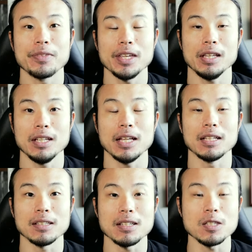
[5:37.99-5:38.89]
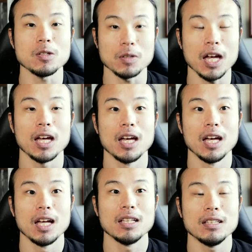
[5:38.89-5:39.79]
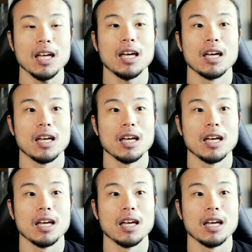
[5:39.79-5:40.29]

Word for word: やってたんですよね。で、